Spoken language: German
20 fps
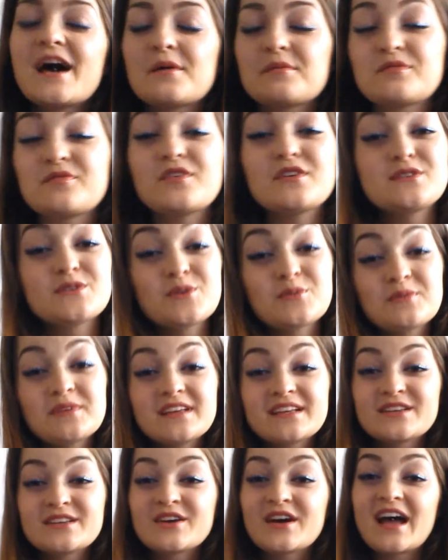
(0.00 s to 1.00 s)
Aber ich wollte
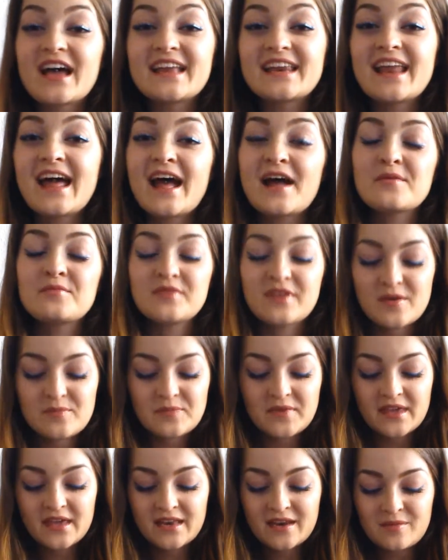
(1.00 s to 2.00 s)
unbedingt noch einen haben. Ich habe
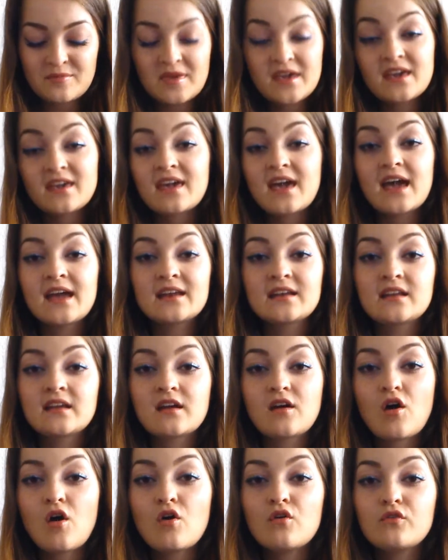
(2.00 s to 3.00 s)
mir in Amerika einen
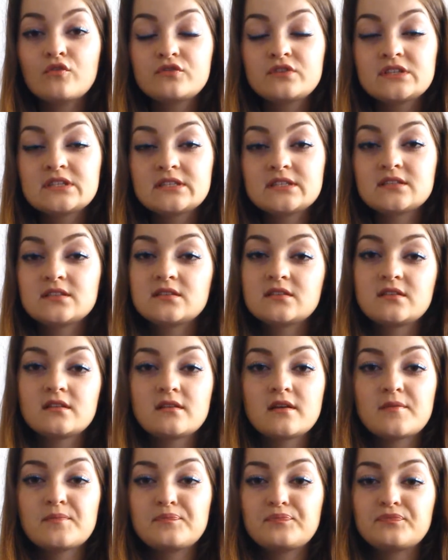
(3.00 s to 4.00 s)
gekauft, diesen
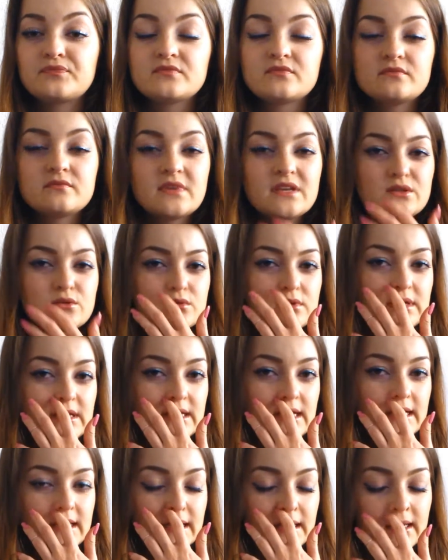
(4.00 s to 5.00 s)
ähm, mehr so
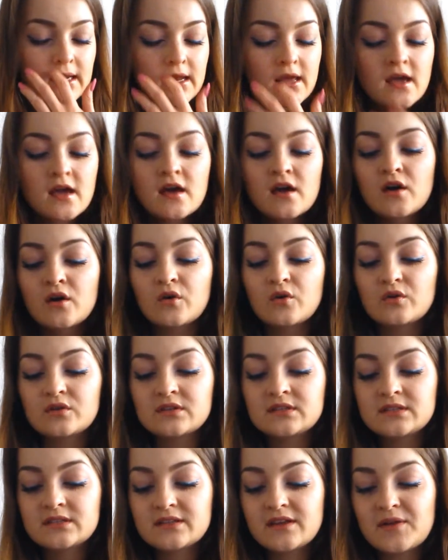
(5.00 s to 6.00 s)
lilanen.
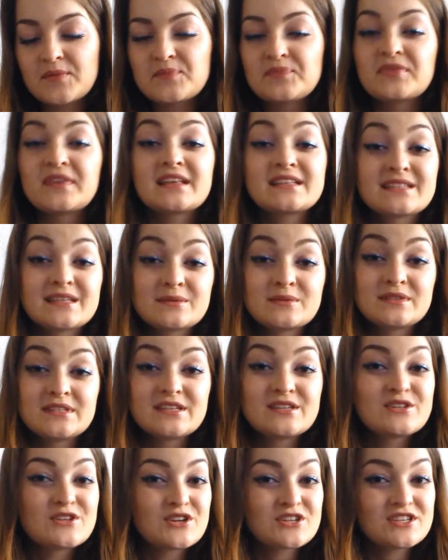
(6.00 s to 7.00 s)
Und ähm, jetzt gibt es
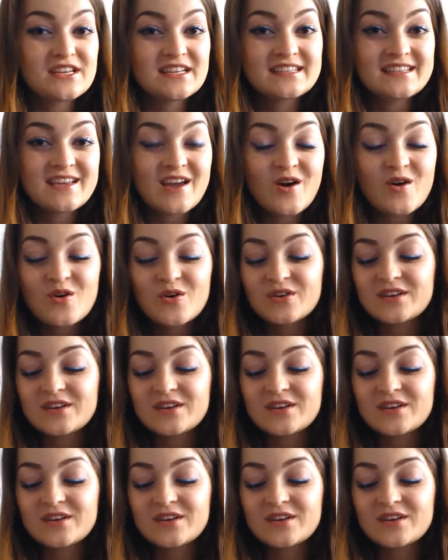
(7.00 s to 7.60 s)
den in Deutschland ja auch.